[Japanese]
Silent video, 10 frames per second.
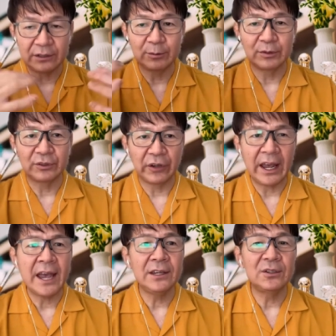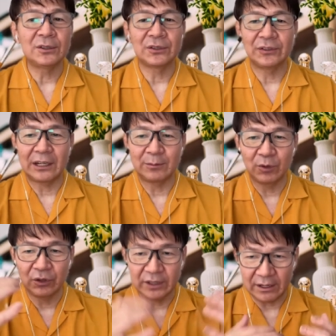自分の栄養素になるも
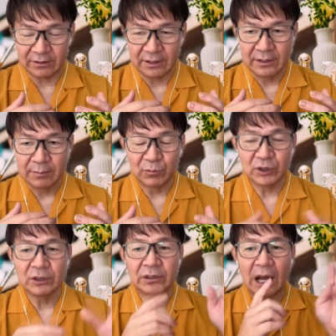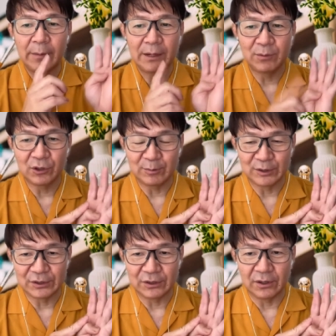のを入れる。もちろん食べ物も
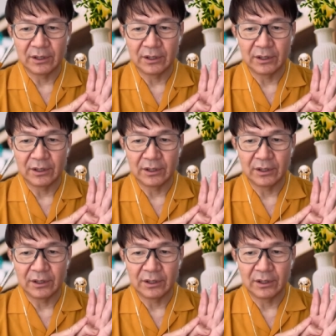そう。